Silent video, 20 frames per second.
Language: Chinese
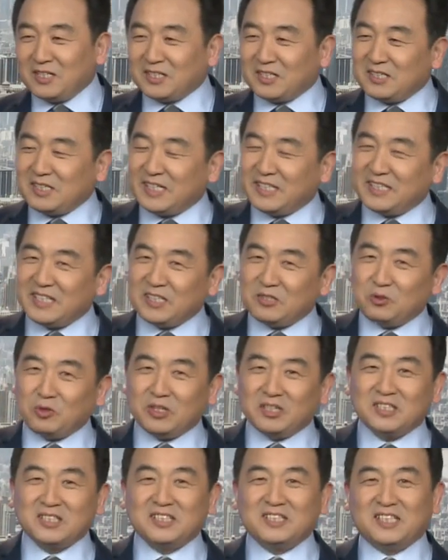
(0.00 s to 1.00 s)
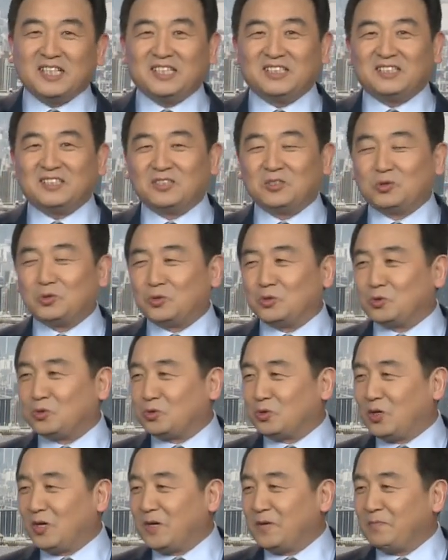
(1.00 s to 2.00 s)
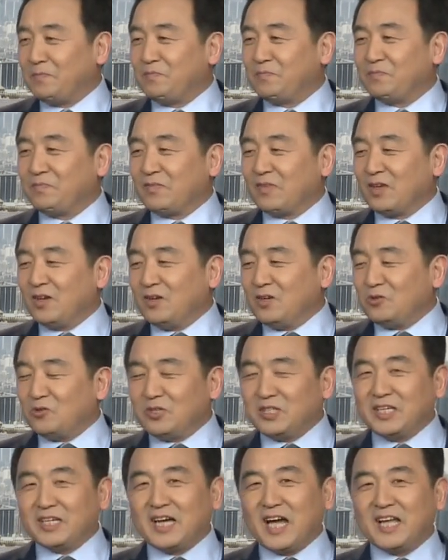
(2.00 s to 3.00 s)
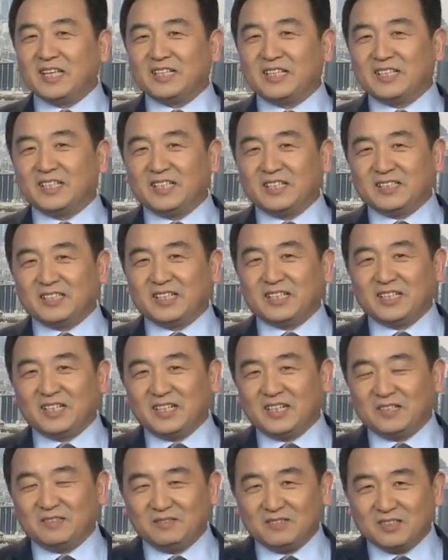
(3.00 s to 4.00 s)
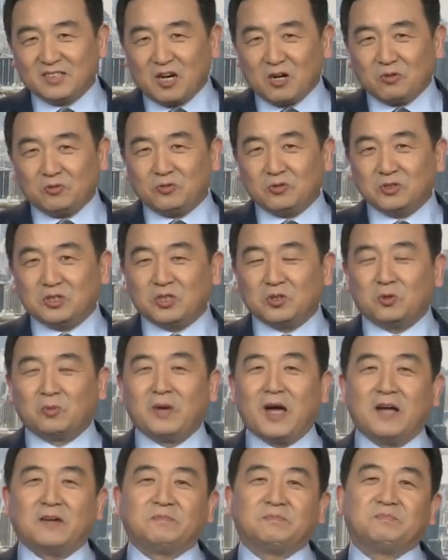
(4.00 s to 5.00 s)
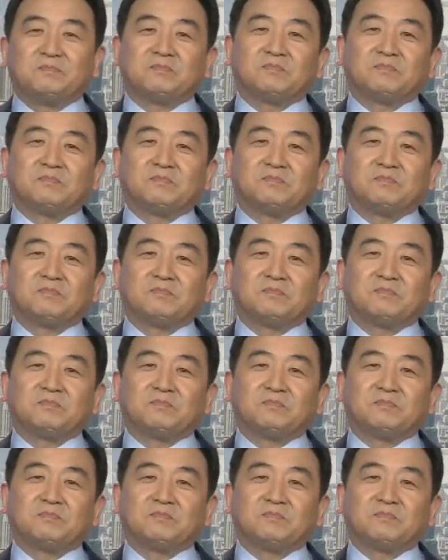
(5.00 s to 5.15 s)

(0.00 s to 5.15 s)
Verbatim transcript: 跟这些学生解释的时候说：“说你看这个这个高尔夫球吧，